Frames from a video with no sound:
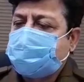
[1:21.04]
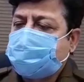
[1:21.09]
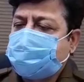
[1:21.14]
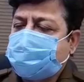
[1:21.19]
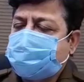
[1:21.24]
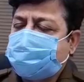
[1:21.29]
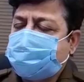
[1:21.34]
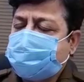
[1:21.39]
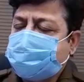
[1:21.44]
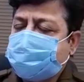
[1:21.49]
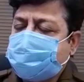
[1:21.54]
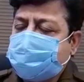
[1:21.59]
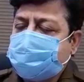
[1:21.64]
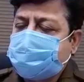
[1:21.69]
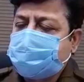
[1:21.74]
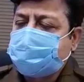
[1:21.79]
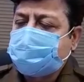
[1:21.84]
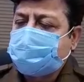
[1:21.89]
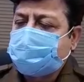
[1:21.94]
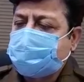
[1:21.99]
जिसमें
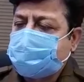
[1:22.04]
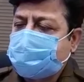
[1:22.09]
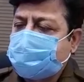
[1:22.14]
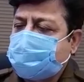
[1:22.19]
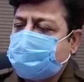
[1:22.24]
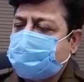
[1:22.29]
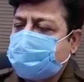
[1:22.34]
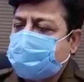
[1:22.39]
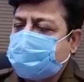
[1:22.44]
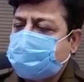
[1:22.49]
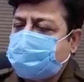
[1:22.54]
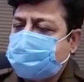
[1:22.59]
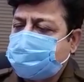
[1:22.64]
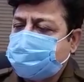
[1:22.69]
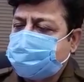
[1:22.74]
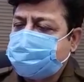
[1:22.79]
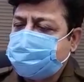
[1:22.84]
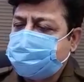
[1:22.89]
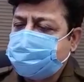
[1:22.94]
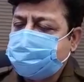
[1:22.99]
से
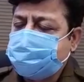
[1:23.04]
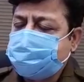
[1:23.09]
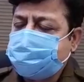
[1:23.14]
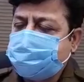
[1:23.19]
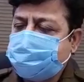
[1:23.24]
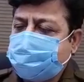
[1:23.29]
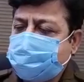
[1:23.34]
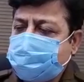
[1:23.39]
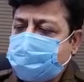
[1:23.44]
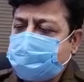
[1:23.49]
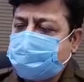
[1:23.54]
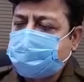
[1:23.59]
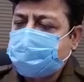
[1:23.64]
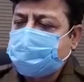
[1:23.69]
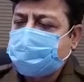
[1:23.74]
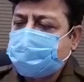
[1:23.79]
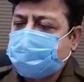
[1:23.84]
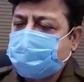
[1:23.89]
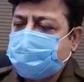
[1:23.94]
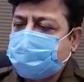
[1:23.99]
जिसको चोट
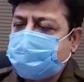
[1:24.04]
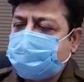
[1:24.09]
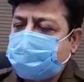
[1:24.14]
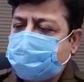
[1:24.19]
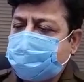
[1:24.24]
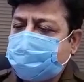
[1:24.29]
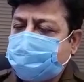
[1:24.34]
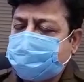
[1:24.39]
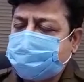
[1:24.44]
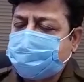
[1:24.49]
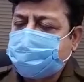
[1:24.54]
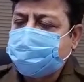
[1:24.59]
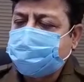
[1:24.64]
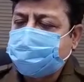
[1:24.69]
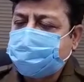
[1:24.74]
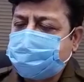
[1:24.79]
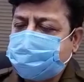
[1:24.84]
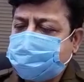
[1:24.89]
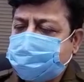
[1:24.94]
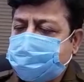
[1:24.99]
लगी है
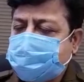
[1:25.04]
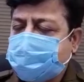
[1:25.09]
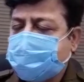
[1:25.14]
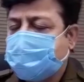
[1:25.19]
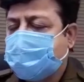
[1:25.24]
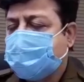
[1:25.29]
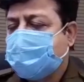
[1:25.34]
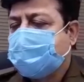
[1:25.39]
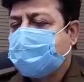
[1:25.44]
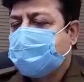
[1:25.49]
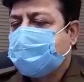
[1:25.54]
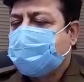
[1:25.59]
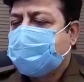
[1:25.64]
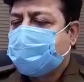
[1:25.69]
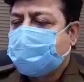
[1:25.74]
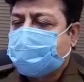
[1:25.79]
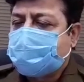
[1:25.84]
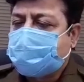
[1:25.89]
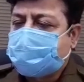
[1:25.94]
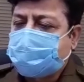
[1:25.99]
वसीम
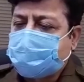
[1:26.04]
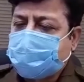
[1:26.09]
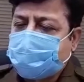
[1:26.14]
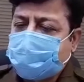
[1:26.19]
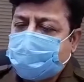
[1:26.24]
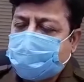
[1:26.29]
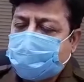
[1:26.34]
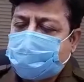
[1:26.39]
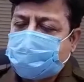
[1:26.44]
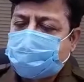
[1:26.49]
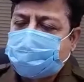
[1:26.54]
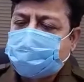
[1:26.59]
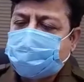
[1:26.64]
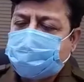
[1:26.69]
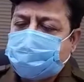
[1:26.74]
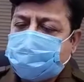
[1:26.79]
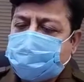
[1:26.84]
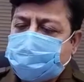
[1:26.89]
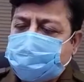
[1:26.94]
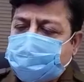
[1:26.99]
ये और
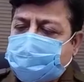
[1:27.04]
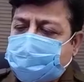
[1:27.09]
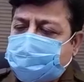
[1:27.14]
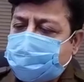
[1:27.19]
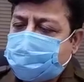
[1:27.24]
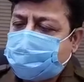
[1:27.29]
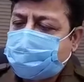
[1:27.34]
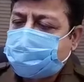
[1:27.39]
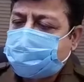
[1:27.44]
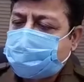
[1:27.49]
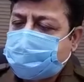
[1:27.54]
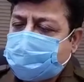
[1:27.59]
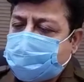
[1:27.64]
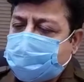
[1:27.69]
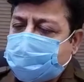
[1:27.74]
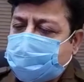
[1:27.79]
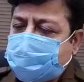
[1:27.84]
जो दूसरे जो लोग थे